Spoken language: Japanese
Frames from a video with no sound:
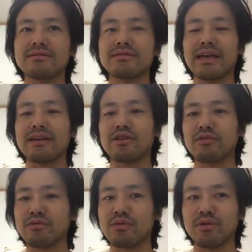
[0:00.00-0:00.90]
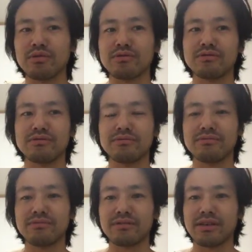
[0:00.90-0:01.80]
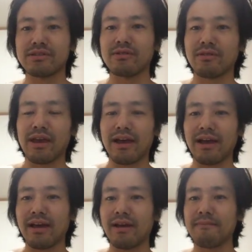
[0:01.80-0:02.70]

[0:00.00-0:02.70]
全球振ろうとするですよね、